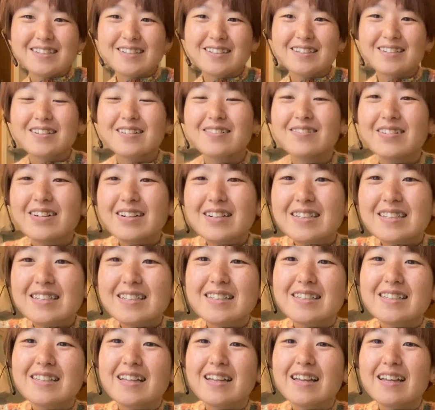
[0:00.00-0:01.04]
かわ
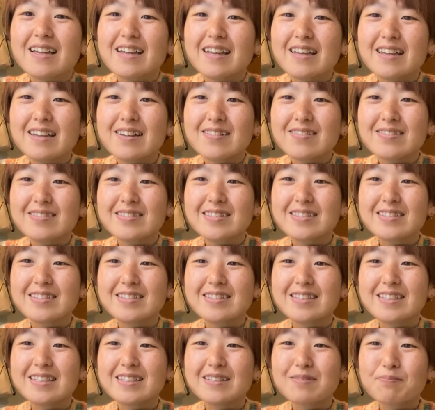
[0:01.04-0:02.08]
いいね本当
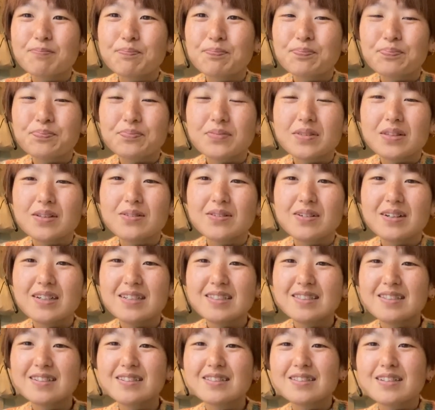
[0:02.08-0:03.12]
にお母
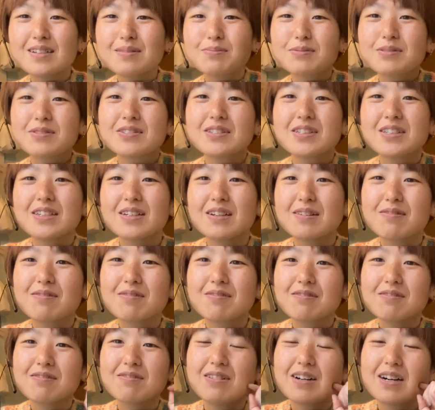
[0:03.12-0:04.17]
さんに編む時はこ
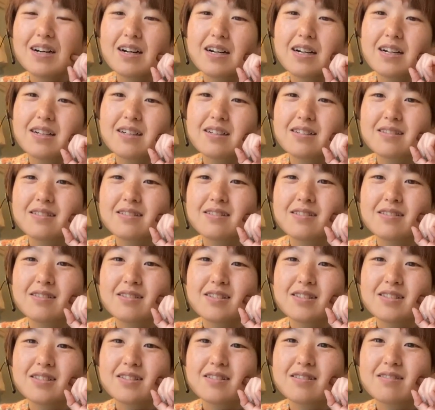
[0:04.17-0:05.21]
こは
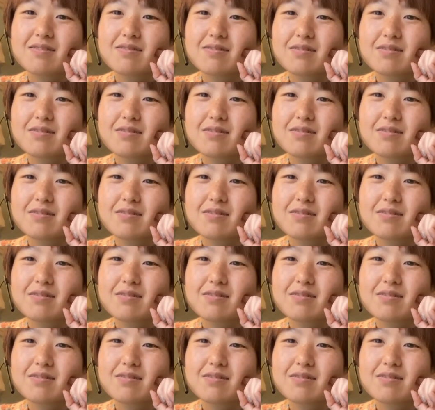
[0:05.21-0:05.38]
う